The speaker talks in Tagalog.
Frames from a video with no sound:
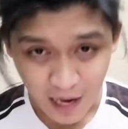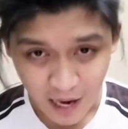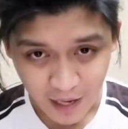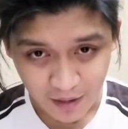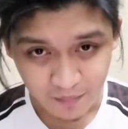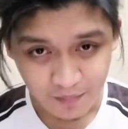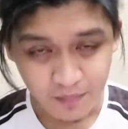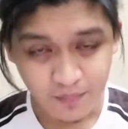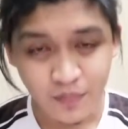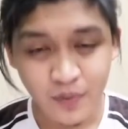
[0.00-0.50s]

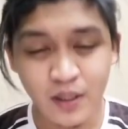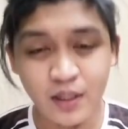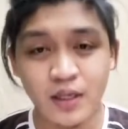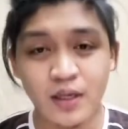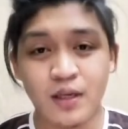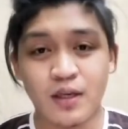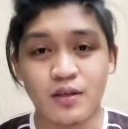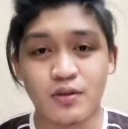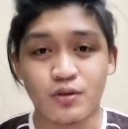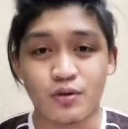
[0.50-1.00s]
live.
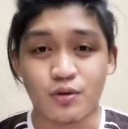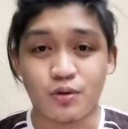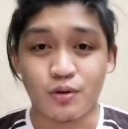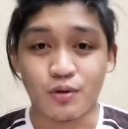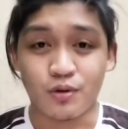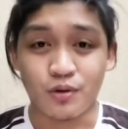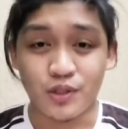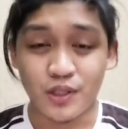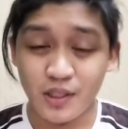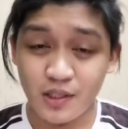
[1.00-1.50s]

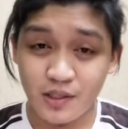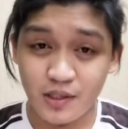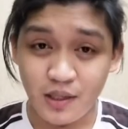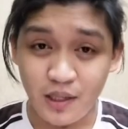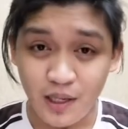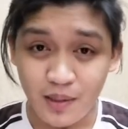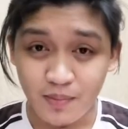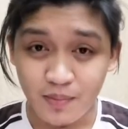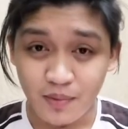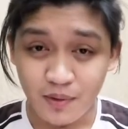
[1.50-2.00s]
So, since
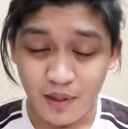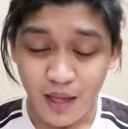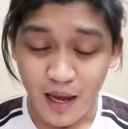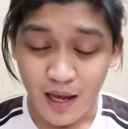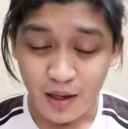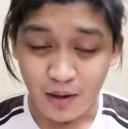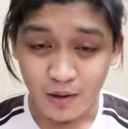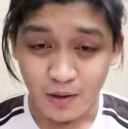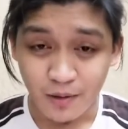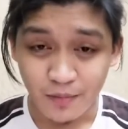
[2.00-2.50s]
live
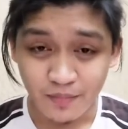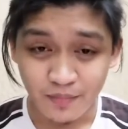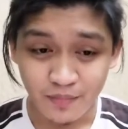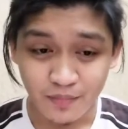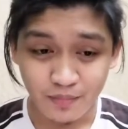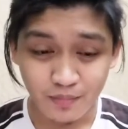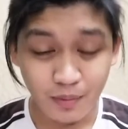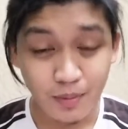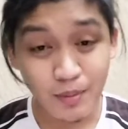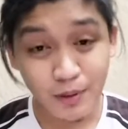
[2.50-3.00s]
tayo,
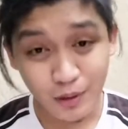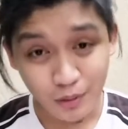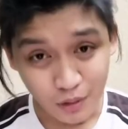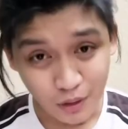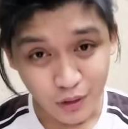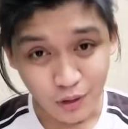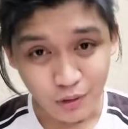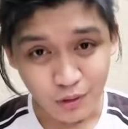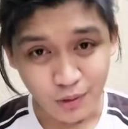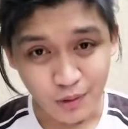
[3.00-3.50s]

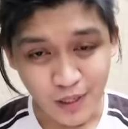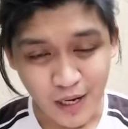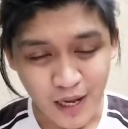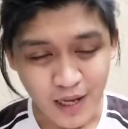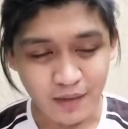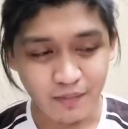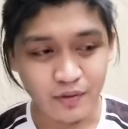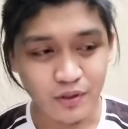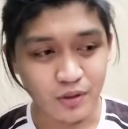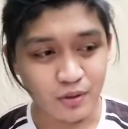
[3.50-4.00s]
pipindutin nyo yung
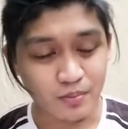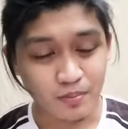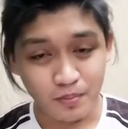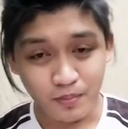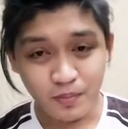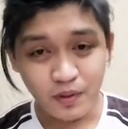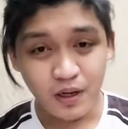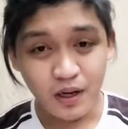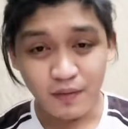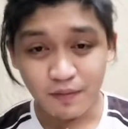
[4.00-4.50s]
live. So,
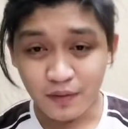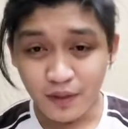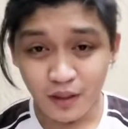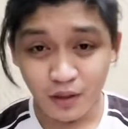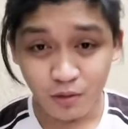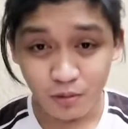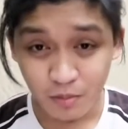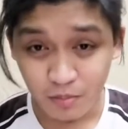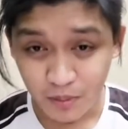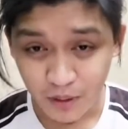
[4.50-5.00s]

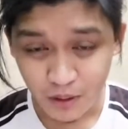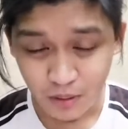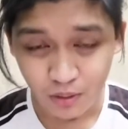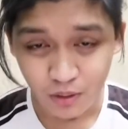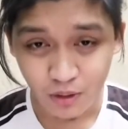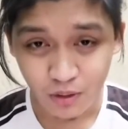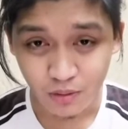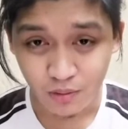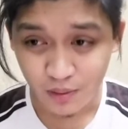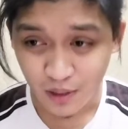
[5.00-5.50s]
after nyo
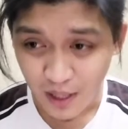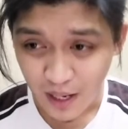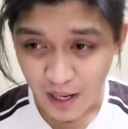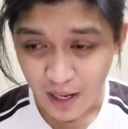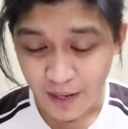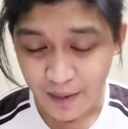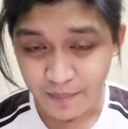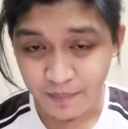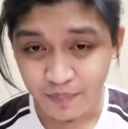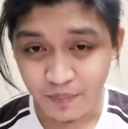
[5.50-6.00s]
mapindot yung
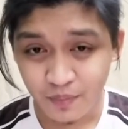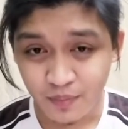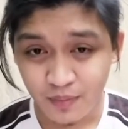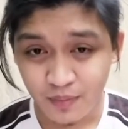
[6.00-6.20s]
live,